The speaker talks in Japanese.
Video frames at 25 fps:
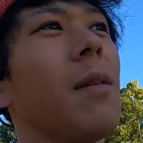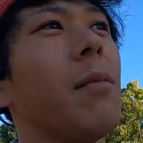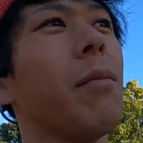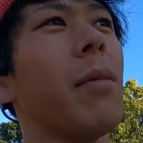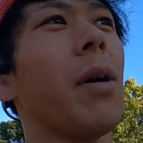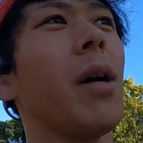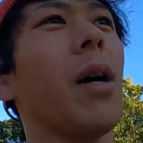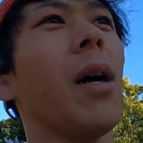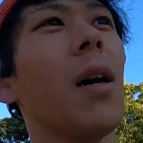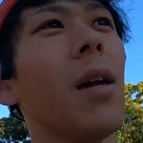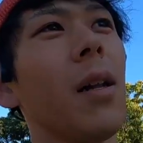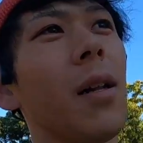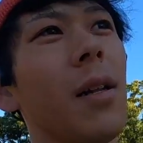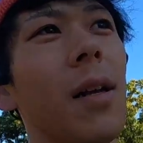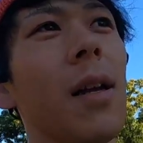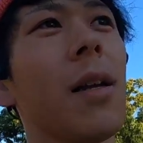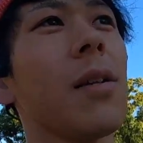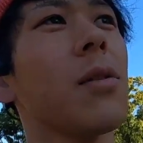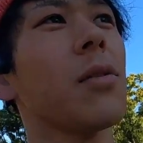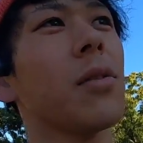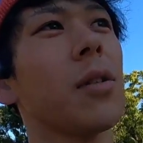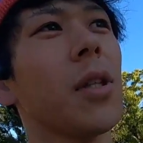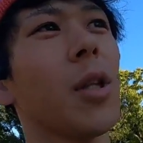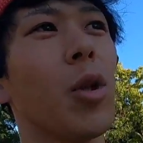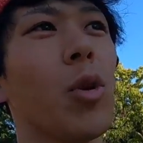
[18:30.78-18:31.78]
まあね
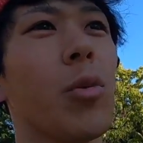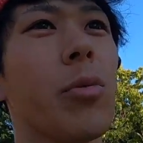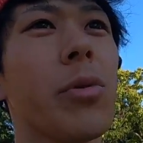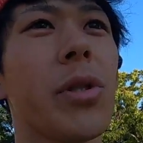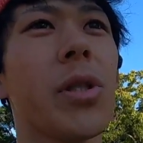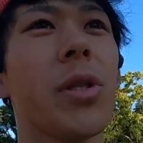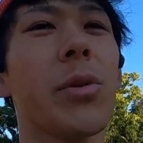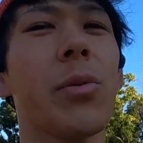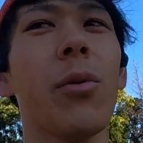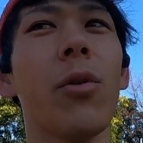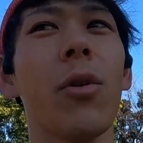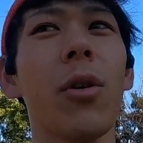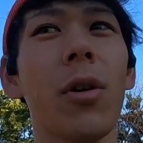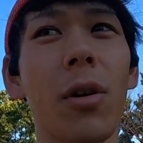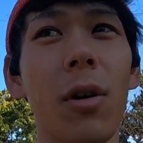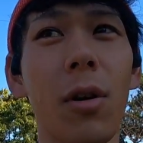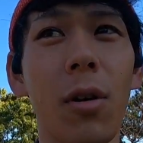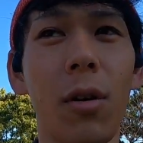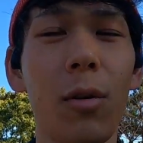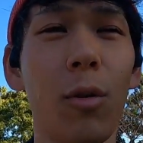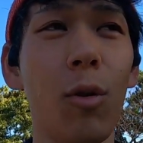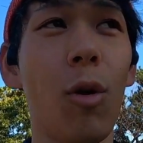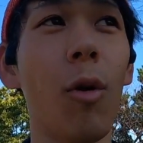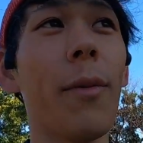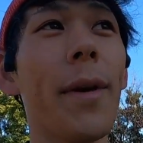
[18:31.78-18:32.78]
そんな伸びし
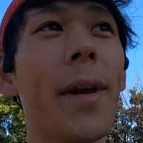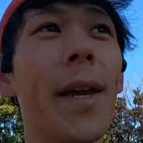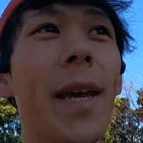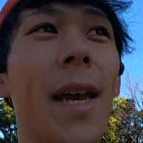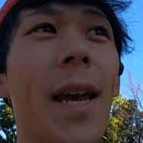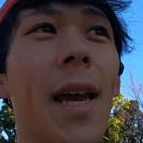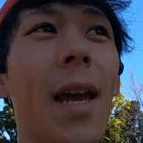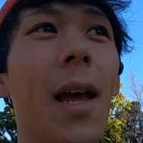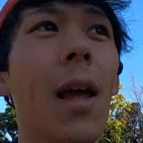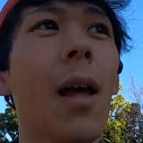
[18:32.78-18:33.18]
ろ伸び